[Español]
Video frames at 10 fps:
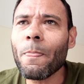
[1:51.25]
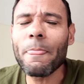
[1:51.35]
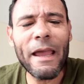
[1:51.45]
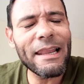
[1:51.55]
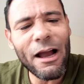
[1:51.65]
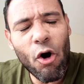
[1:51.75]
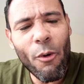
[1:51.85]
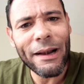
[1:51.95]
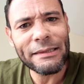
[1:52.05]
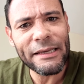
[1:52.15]
Dejen la
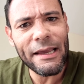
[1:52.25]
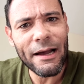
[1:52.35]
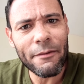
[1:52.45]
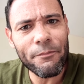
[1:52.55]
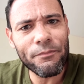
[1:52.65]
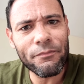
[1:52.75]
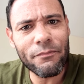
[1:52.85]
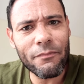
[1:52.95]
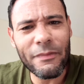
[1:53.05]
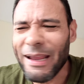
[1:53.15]
cobardía.
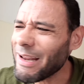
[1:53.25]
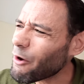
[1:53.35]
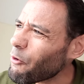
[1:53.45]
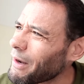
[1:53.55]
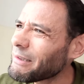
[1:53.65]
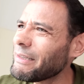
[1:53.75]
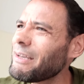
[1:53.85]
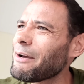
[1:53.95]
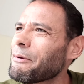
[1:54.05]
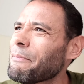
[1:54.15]
Es en la
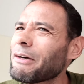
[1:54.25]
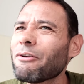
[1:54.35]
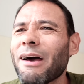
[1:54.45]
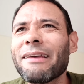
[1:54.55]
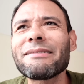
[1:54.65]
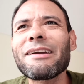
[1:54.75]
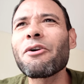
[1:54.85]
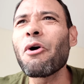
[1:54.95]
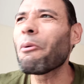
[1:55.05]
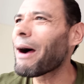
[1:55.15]
cobardía, mi hermano. La gente es
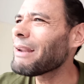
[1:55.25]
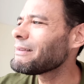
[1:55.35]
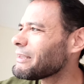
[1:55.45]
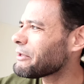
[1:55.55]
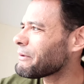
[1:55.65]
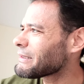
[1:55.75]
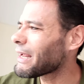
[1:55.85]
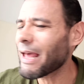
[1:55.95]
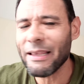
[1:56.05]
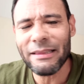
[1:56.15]
cobarde, de
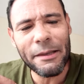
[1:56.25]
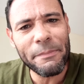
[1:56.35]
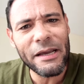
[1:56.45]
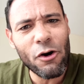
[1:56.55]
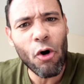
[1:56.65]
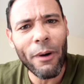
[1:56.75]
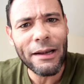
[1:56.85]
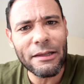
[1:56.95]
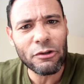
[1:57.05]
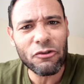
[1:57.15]
verdad. La gente es bien
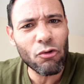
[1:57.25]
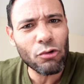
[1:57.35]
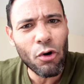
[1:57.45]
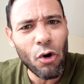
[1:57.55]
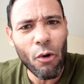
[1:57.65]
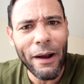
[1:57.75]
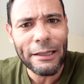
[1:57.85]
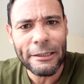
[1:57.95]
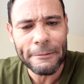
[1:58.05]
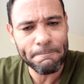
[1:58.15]
cobarde. Ustedes son unos
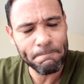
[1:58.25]
cobardes.